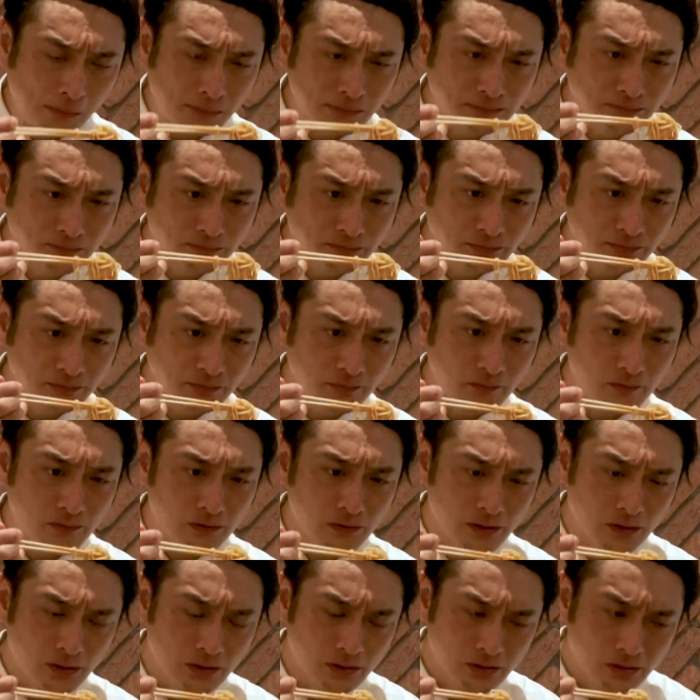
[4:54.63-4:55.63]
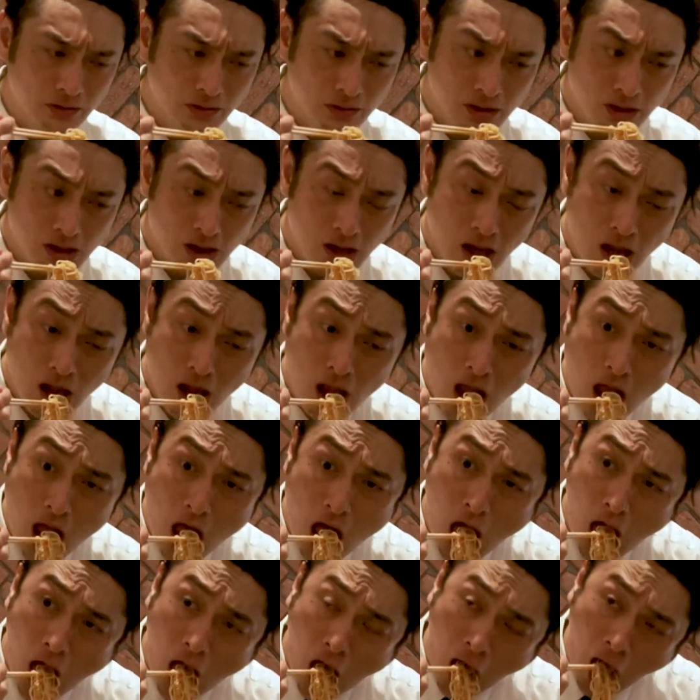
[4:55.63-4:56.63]
おお
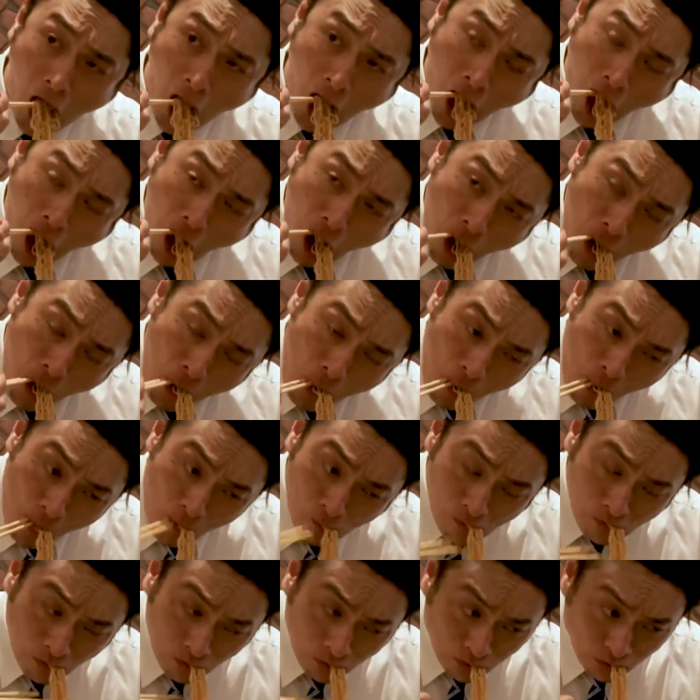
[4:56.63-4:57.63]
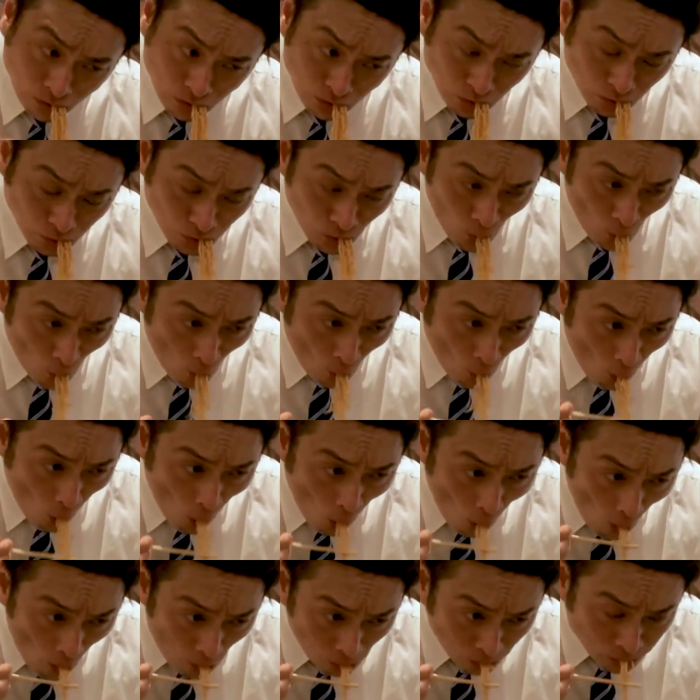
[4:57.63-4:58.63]
この夏のほてった
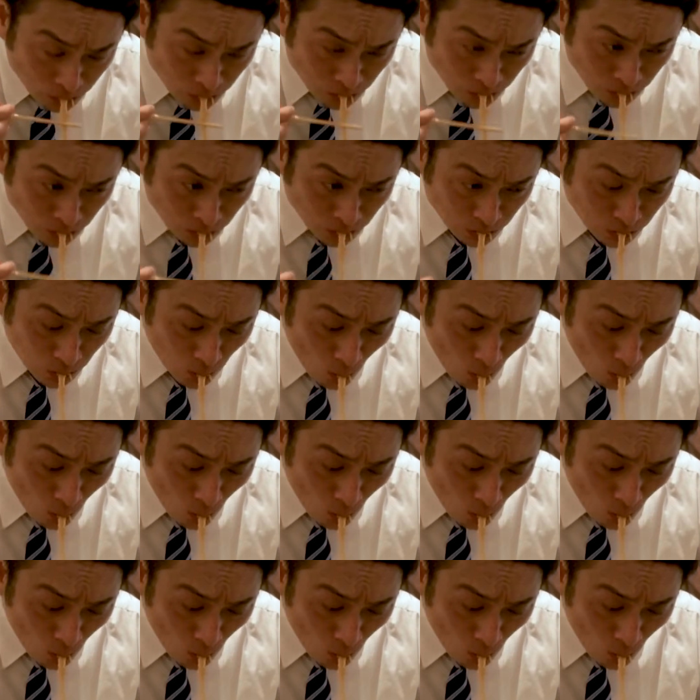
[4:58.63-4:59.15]
体に